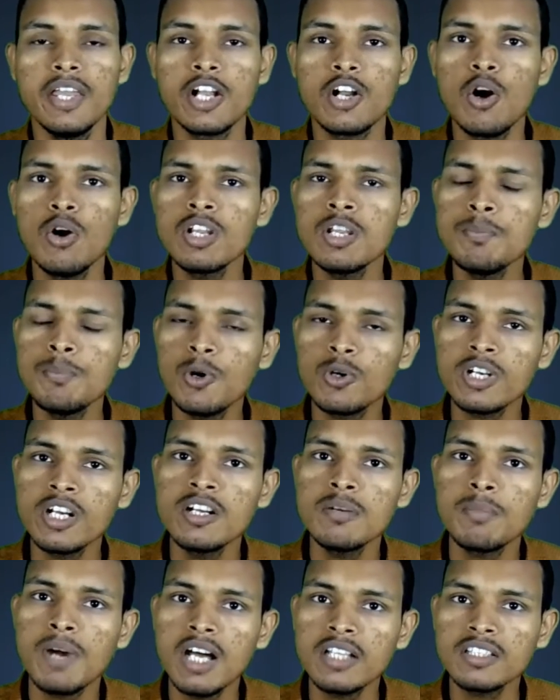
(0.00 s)
एक और
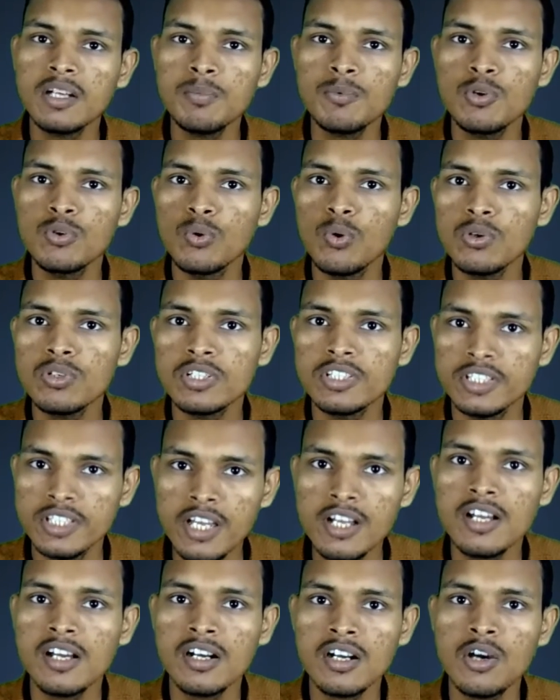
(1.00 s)
इंपॉर्टेंट बात आपको नोट
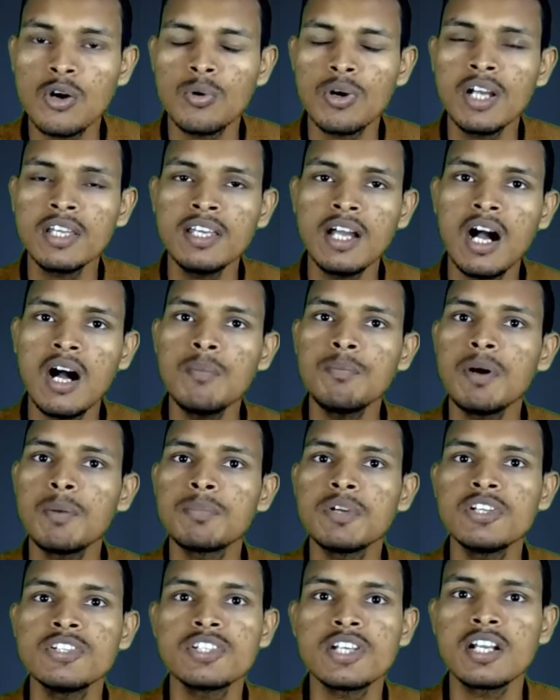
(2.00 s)
ये करना होगा कि आप
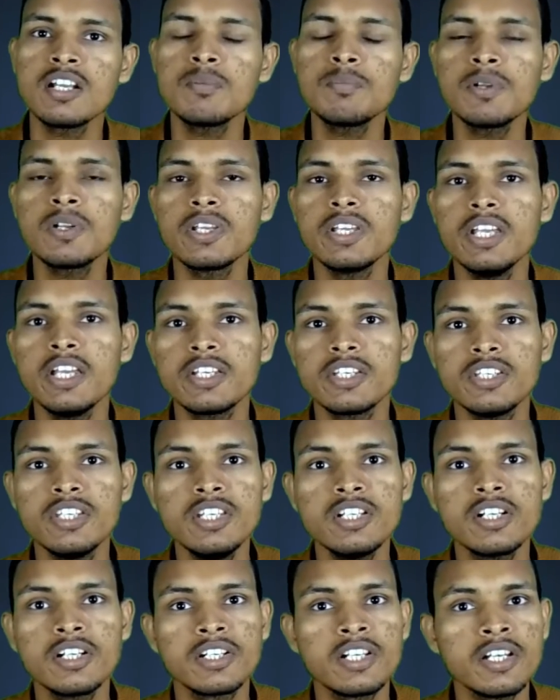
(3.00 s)
अपने चैनल पर एक
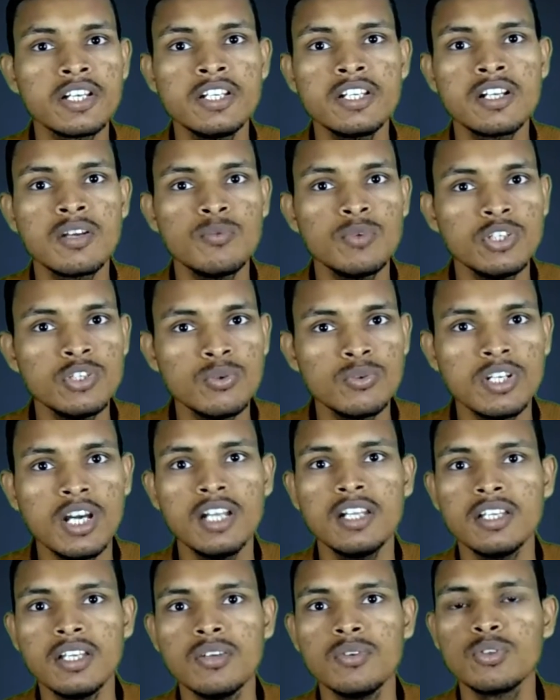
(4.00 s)
ही कैटेगरी का वीडियो
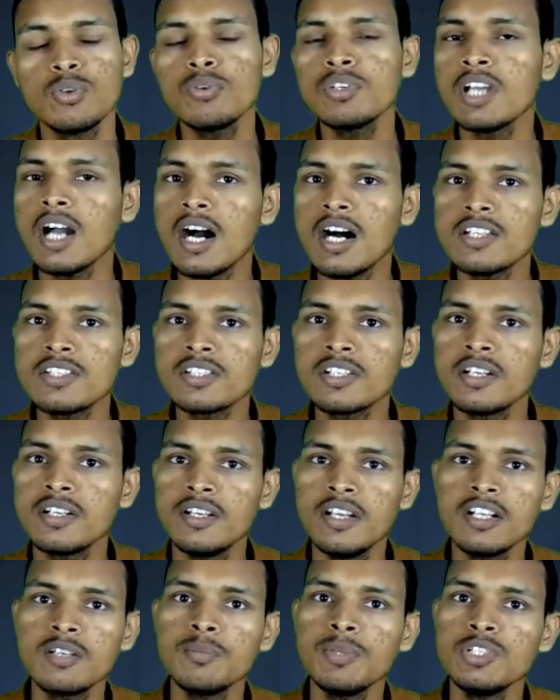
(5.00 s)
डालें क्योंकि आज के
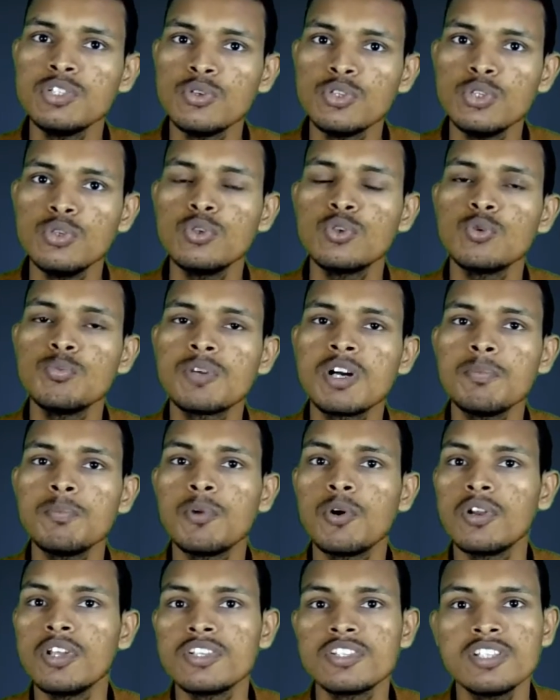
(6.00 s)
डेट में जो यूट्यूब का
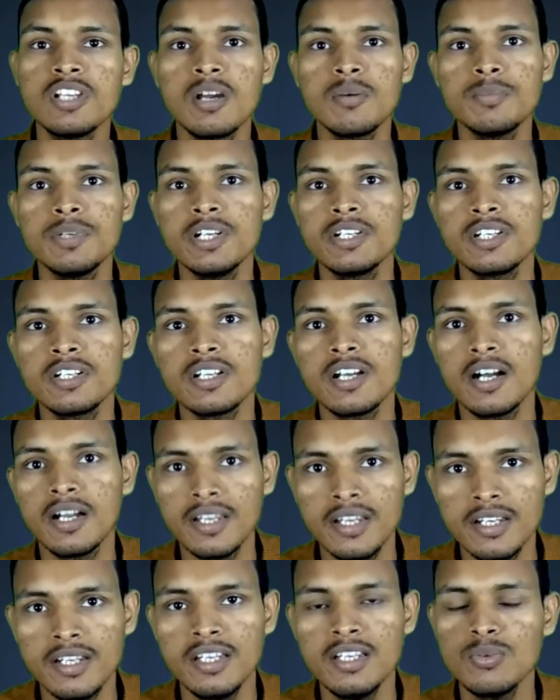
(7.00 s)
पॉलिसी अपडेटेड
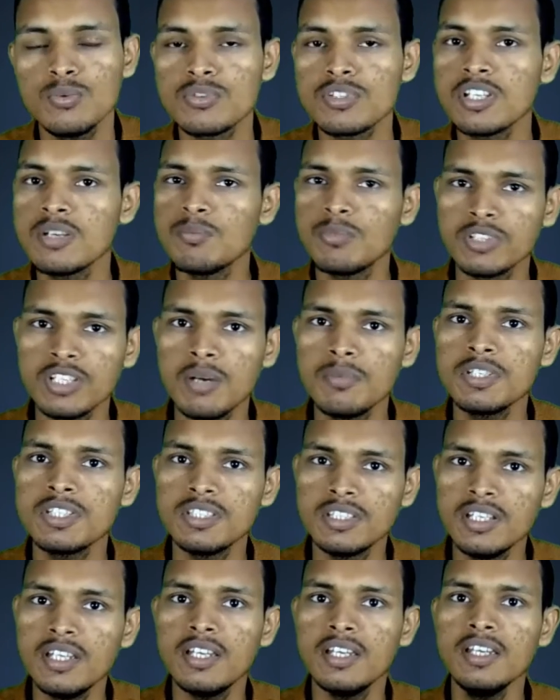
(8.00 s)
आया है उसके
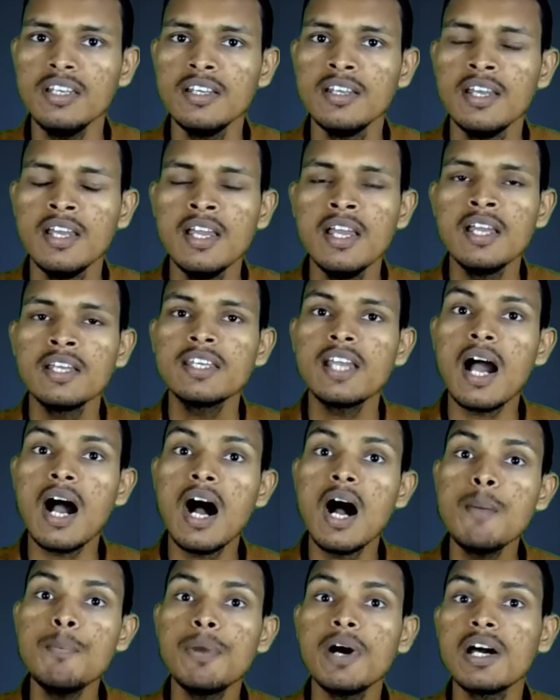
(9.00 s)
मुताबिक ये है कि
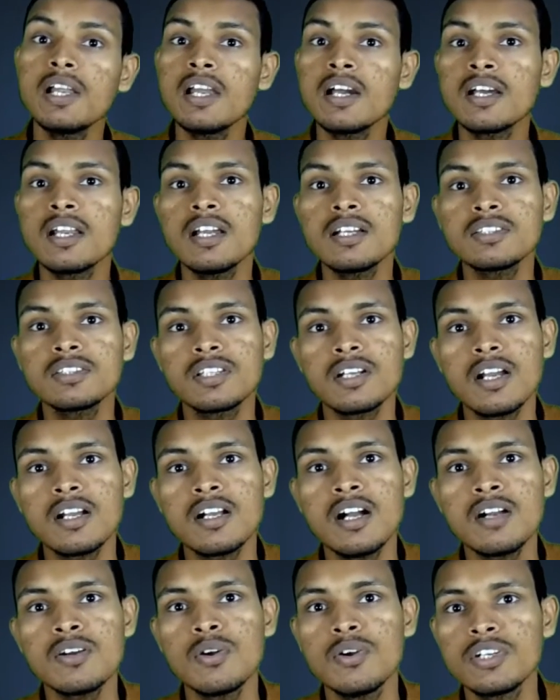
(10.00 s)
आप अलग अलग तरह
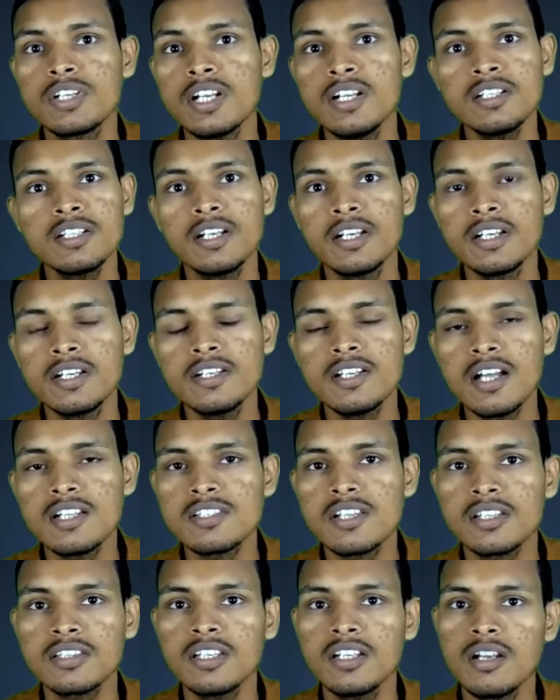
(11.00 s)
का कंटेंट नहीं
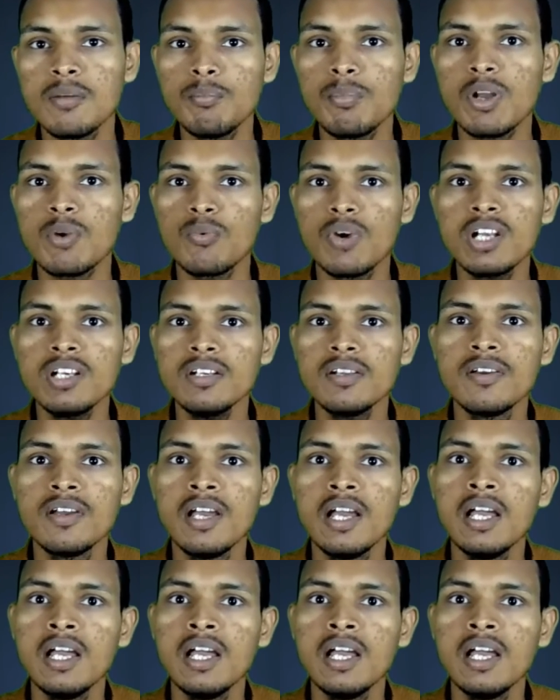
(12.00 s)
डाल सकते नंबर वन